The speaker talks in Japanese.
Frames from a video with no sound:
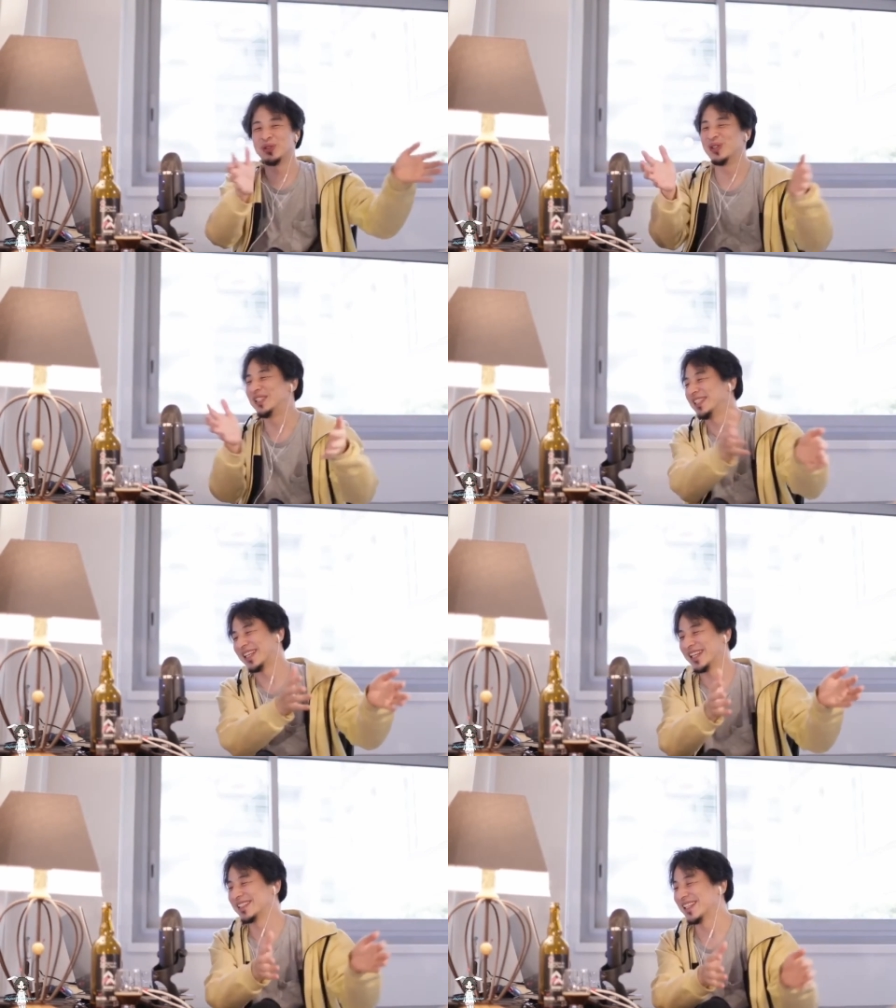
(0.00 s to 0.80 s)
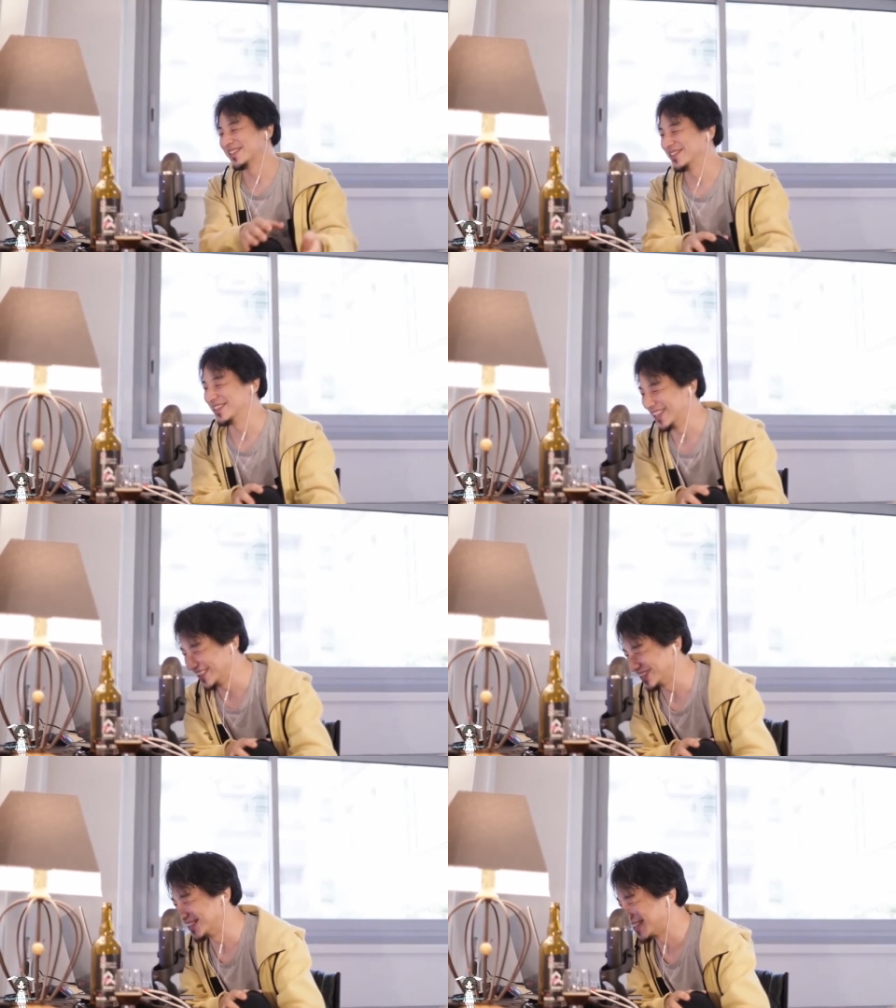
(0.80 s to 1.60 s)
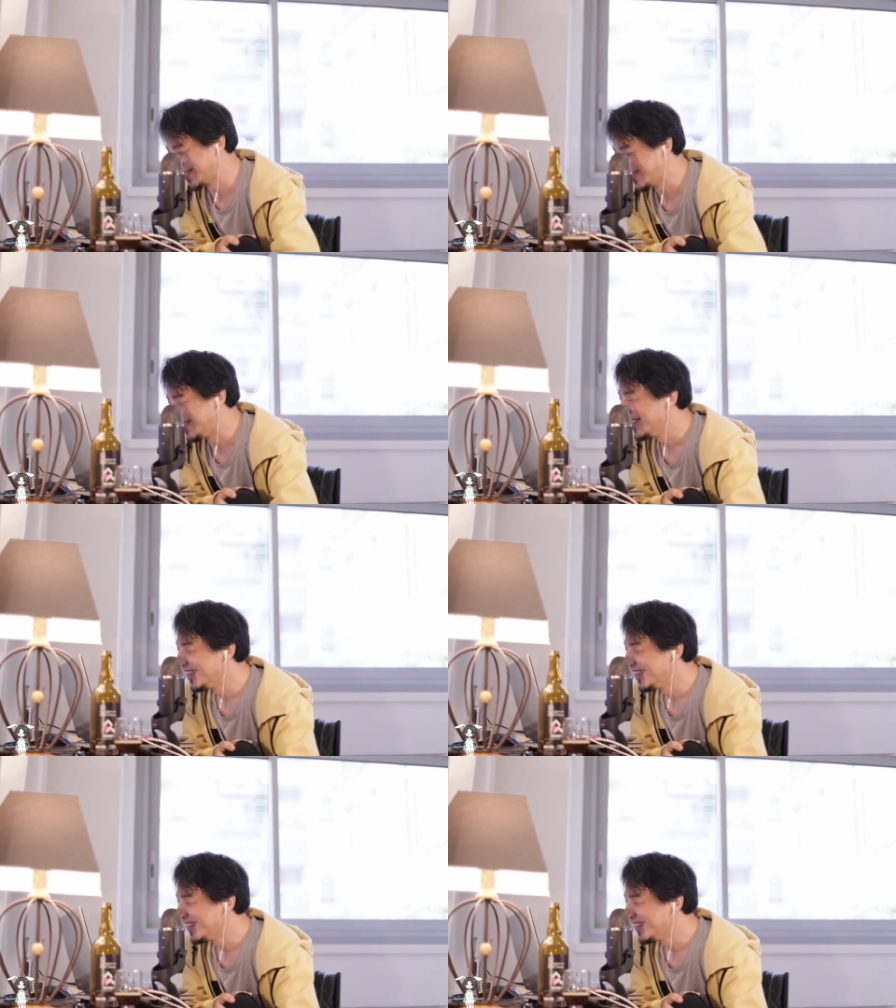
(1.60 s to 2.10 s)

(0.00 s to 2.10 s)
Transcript: のいちで計算するって話なんですけど、